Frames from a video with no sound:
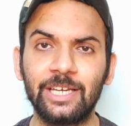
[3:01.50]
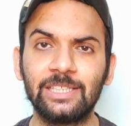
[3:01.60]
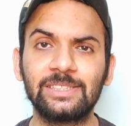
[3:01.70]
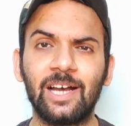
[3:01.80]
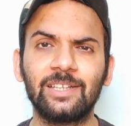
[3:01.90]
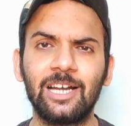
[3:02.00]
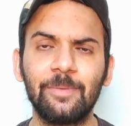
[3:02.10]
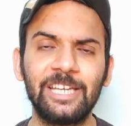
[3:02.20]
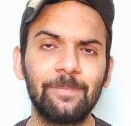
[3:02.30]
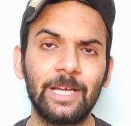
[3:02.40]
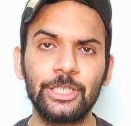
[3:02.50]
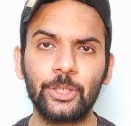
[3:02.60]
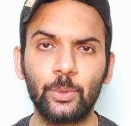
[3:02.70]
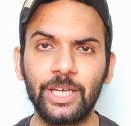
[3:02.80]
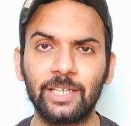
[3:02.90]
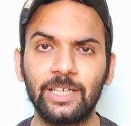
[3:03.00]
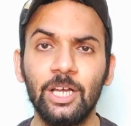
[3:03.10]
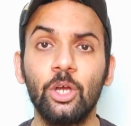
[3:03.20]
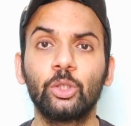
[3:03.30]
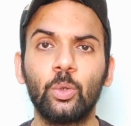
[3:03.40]
चैनल सात आठ महीने पहले शुरू किया
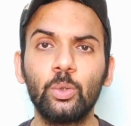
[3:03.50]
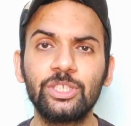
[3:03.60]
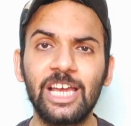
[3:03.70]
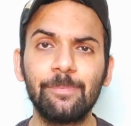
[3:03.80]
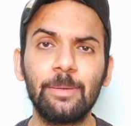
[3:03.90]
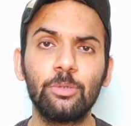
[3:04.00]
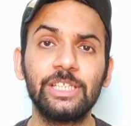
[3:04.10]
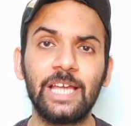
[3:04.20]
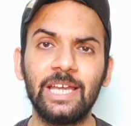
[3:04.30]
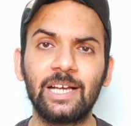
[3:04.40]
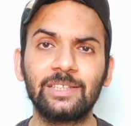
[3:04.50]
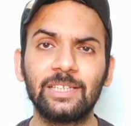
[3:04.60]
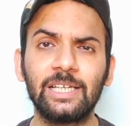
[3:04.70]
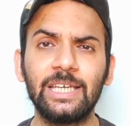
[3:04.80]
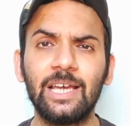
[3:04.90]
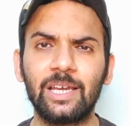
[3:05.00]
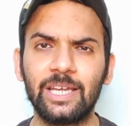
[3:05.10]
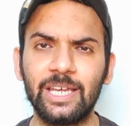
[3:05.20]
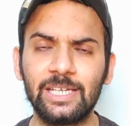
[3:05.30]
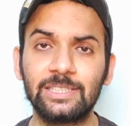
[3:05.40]
था तो उस टाइम भी मुझे यही लगता था कि यार
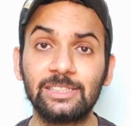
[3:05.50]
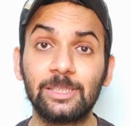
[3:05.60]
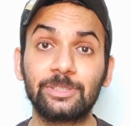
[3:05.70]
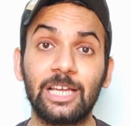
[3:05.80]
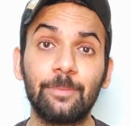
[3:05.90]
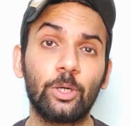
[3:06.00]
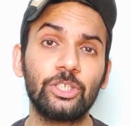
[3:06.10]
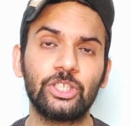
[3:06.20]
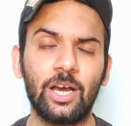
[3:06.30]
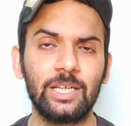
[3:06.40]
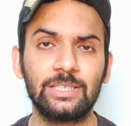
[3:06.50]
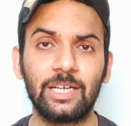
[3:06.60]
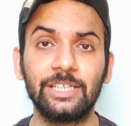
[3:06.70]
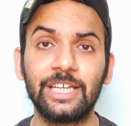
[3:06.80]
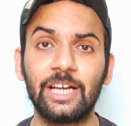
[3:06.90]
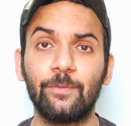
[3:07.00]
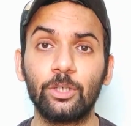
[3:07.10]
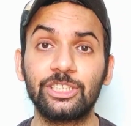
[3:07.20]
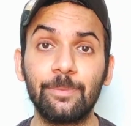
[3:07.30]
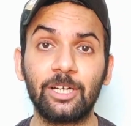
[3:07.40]
एक हज़ार सब्सक्राइबर और चार हज़ार घंटे का
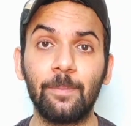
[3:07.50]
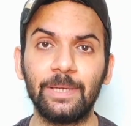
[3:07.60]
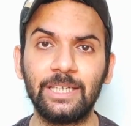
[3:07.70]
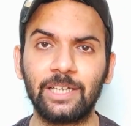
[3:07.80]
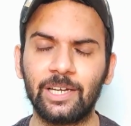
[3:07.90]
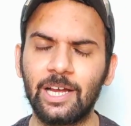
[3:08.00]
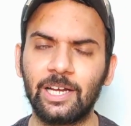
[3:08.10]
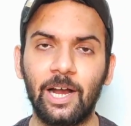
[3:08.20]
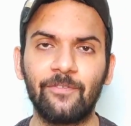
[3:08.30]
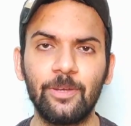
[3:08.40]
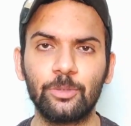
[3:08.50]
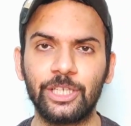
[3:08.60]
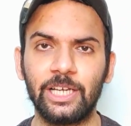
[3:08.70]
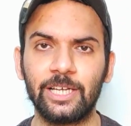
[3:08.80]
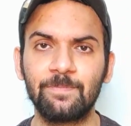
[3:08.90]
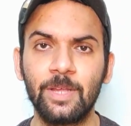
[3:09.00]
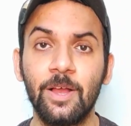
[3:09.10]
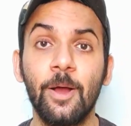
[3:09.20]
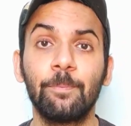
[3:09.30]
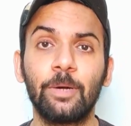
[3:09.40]
वॉच टाइम कंप्लीट करना काफ़ी मुश्किल है
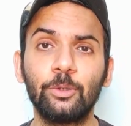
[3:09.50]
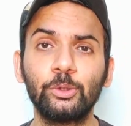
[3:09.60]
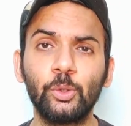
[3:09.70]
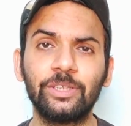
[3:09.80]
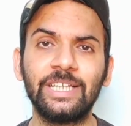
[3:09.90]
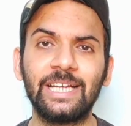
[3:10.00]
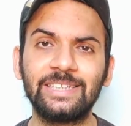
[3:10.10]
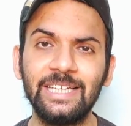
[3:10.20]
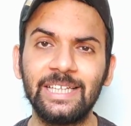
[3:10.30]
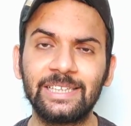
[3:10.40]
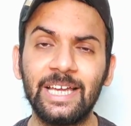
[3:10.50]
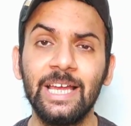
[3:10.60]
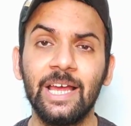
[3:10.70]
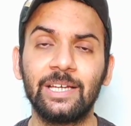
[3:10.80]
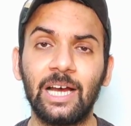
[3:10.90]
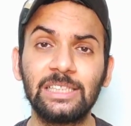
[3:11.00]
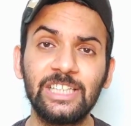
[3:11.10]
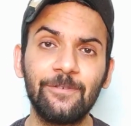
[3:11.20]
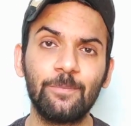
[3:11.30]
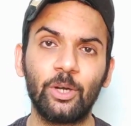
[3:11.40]
पर दोस्तों देखते ही देखते ना
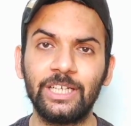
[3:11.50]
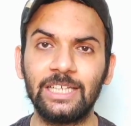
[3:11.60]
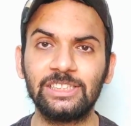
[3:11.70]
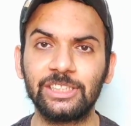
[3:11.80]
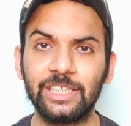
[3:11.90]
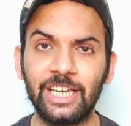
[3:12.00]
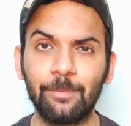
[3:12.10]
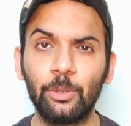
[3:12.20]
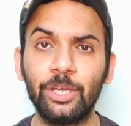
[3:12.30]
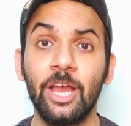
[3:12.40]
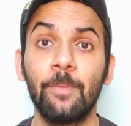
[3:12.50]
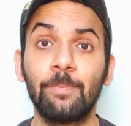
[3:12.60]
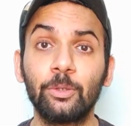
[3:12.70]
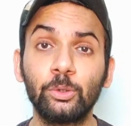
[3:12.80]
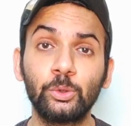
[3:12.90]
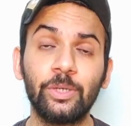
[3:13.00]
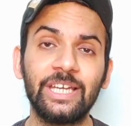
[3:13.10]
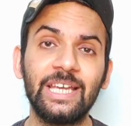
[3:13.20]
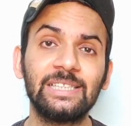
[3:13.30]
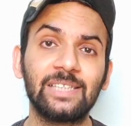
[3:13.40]
सिर्फ मोनिटाइजेशन इनेबल हुई पर दोस्तों
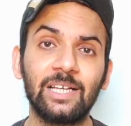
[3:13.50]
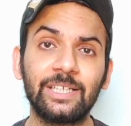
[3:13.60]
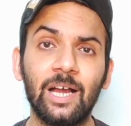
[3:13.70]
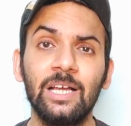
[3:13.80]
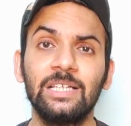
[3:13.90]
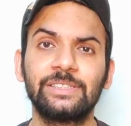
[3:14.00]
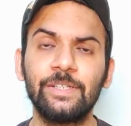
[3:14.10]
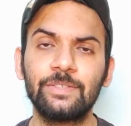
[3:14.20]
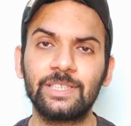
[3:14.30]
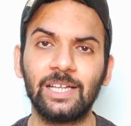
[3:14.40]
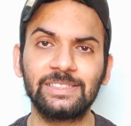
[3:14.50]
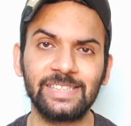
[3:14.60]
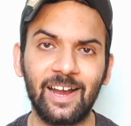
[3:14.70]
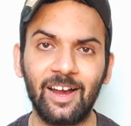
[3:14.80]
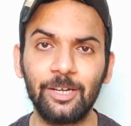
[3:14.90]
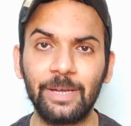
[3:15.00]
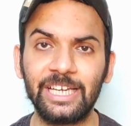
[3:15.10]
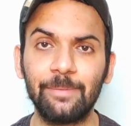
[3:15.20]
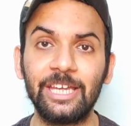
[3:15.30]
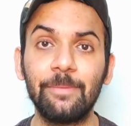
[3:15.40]
एक साल क्या सिर्फ सात से आठ
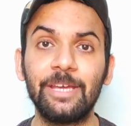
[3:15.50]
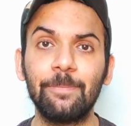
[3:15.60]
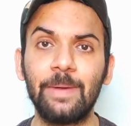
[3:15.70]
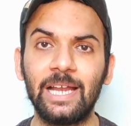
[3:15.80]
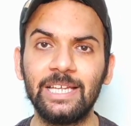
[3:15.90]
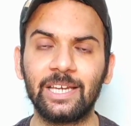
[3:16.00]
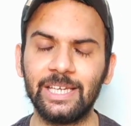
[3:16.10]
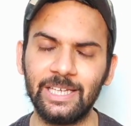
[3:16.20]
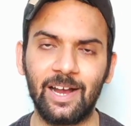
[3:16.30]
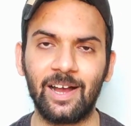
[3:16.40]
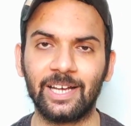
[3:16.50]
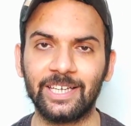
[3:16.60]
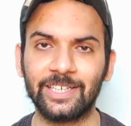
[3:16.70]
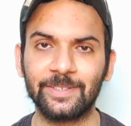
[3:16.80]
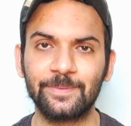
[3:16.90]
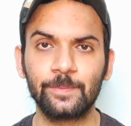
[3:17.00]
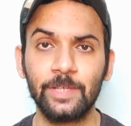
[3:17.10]
महीने में ही मेरी पहली अर्निंग आ गई है